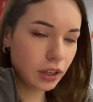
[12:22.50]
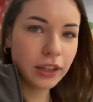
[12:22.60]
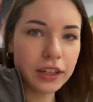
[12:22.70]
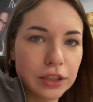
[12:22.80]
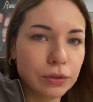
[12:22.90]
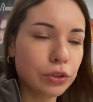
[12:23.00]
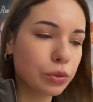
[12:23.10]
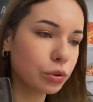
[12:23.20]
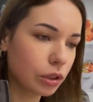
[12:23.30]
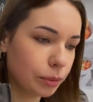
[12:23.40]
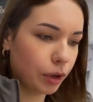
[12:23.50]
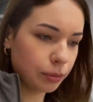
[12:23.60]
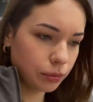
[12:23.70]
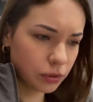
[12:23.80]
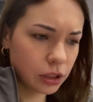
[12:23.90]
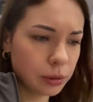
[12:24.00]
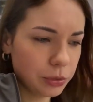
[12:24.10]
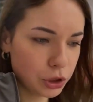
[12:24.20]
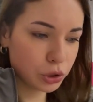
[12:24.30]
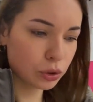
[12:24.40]
Я сегодня утром, прям с 7
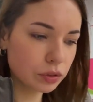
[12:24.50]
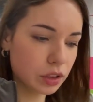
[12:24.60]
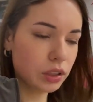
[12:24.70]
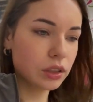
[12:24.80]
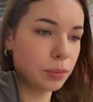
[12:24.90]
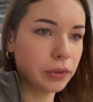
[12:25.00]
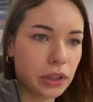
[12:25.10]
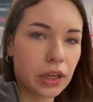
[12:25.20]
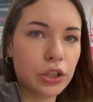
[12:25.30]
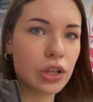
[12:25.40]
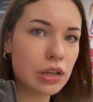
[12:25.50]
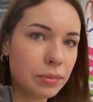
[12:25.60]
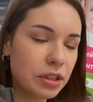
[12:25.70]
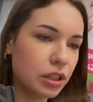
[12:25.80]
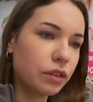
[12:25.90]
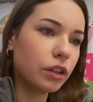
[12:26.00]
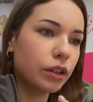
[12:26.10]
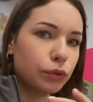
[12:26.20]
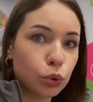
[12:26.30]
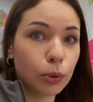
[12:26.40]
часов, где-то за полтора часа смонтировала
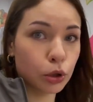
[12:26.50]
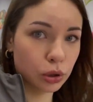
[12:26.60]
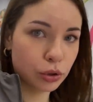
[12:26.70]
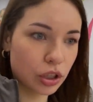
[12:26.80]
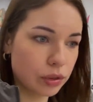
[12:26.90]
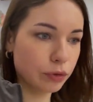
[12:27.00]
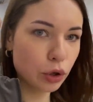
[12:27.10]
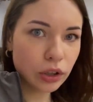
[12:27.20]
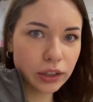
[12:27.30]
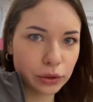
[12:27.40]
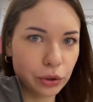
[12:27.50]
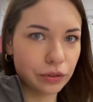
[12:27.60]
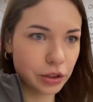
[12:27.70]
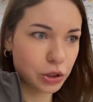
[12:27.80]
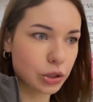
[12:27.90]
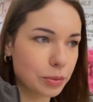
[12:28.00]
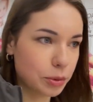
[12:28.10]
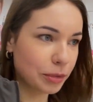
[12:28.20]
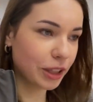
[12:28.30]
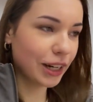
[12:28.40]
всю прошлую часть влога, которую вы сейчас
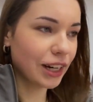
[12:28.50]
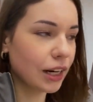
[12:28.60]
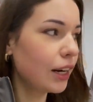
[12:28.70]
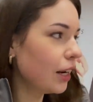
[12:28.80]
посмотрели.